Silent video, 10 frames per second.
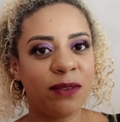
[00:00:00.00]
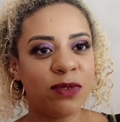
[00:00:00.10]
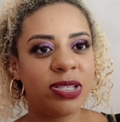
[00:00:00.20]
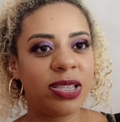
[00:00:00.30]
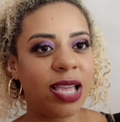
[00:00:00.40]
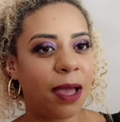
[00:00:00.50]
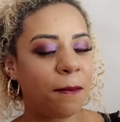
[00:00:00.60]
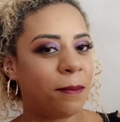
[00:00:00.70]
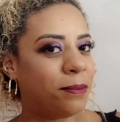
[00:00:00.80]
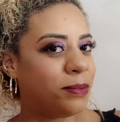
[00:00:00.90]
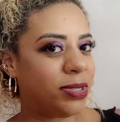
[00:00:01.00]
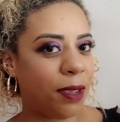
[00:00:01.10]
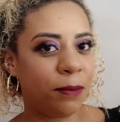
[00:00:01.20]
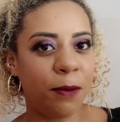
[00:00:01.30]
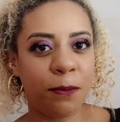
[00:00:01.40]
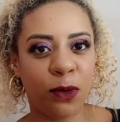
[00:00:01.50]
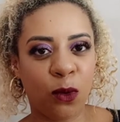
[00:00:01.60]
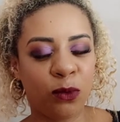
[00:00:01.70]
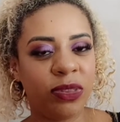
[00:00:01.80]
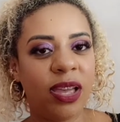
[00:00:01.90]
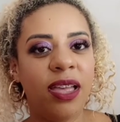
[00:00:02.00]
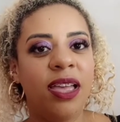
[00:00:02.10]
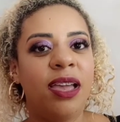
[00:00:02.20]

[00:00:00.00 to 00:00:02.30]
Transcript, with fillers: você tá sempre pronta,